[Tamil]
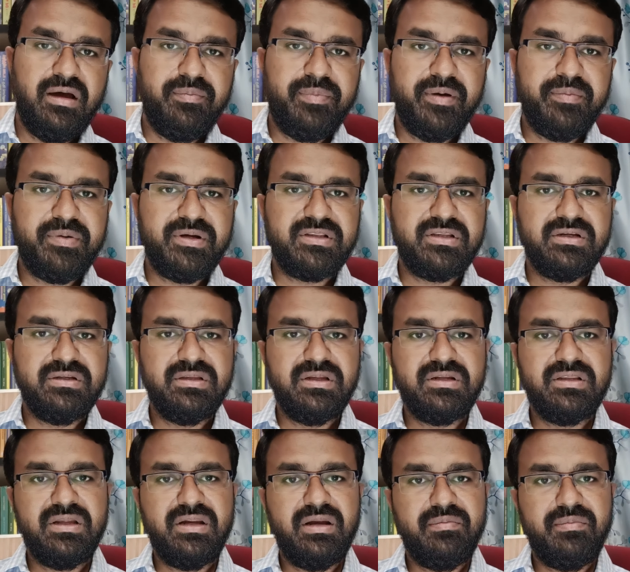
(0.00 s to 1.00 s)
பேப்பர்
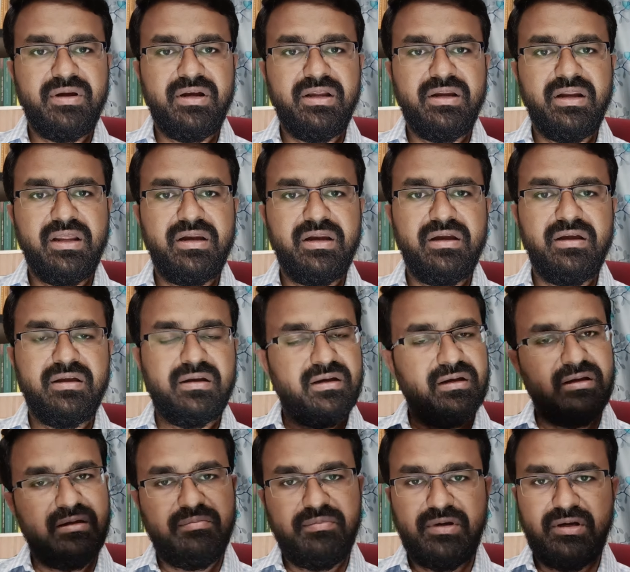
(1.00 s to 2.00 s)
திருத்துறத நம்மளால் நிறைய
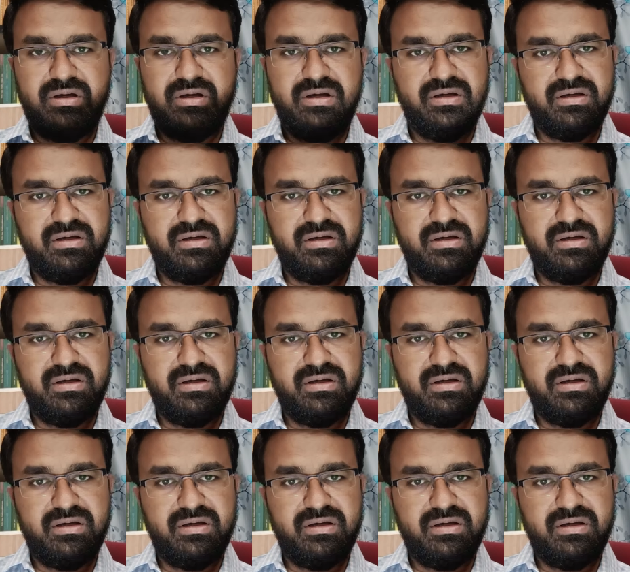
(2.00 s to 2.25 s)
நம்ம